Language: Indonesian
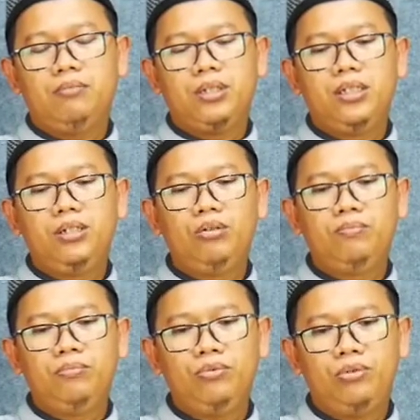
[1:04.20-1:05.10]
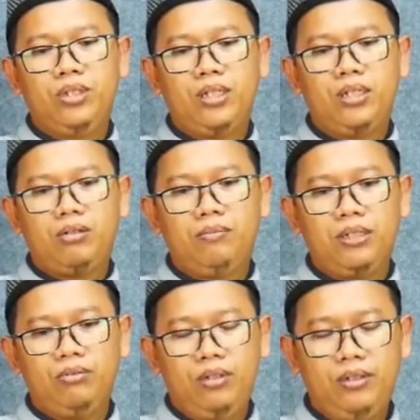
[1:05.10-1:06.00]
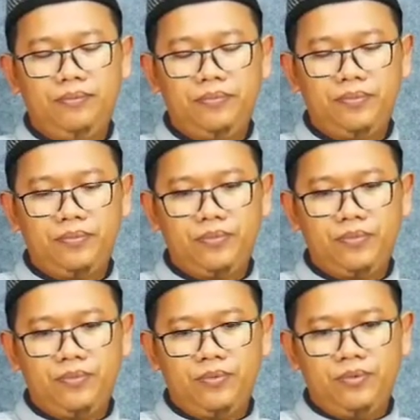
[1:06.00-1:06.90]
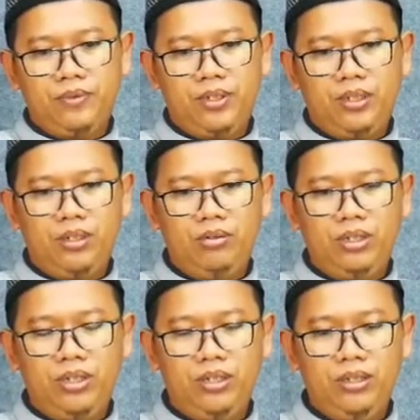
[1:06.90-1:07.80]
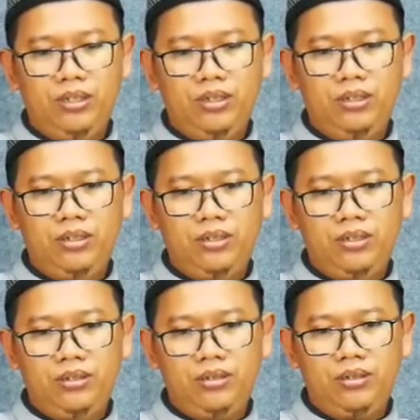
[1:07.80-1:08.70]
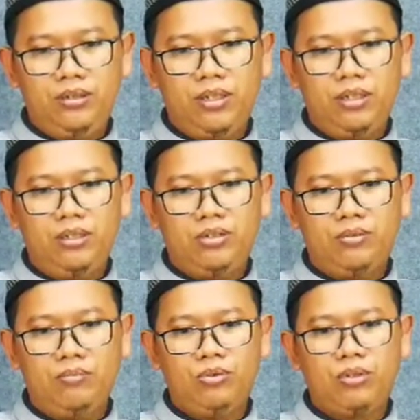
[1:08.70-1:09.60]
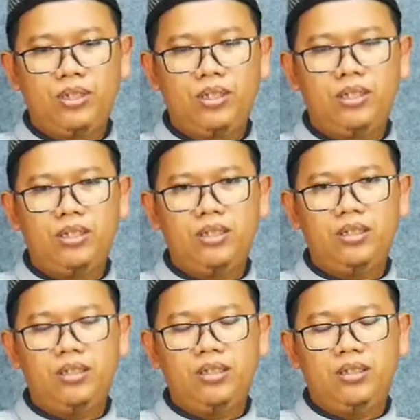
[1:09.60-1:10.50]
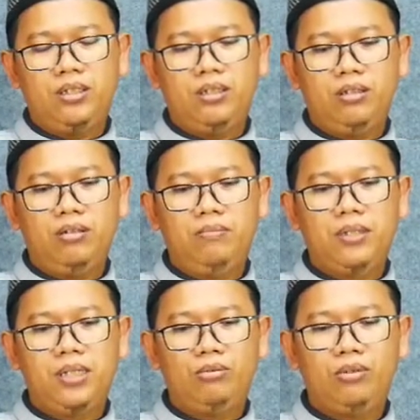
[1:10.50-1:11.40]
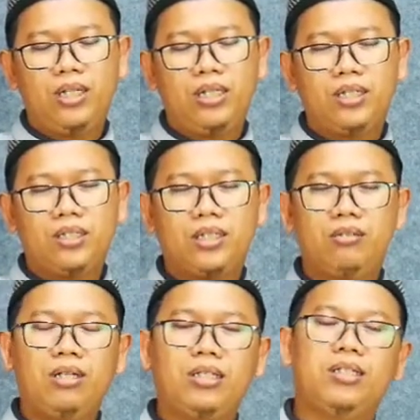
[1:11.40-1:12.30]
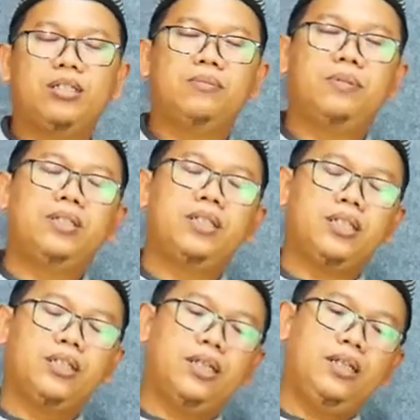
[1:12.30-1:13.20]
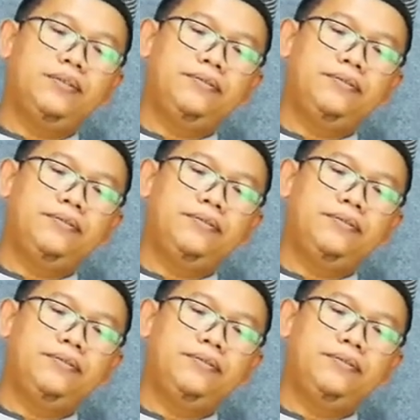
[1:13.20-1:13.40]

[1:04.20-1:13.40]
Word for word: menghirup udara Ramadan di tahun ini dan semoga Allah menganugerahkan kekuatan kepada kita